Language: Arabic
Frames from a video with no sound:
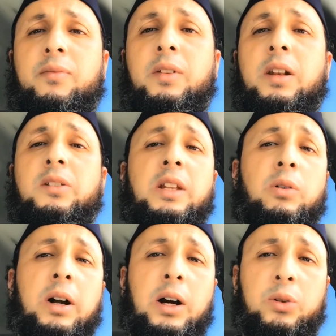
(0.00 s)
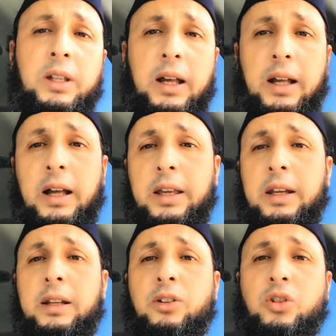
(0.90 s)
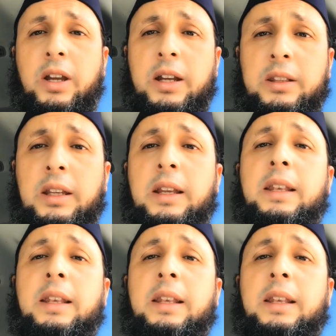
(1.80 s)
الذين وقعوا ضحايا لشياطين